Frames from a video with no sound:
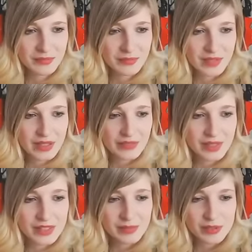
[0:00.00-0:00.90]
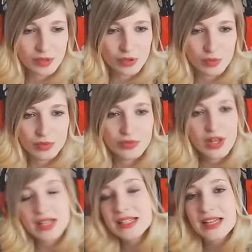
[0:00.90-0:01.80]
Il va aller se mettre sur son pouf.
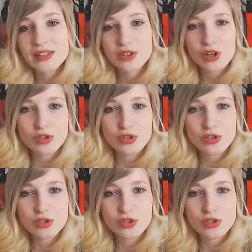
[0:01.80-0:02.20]
Il adore ce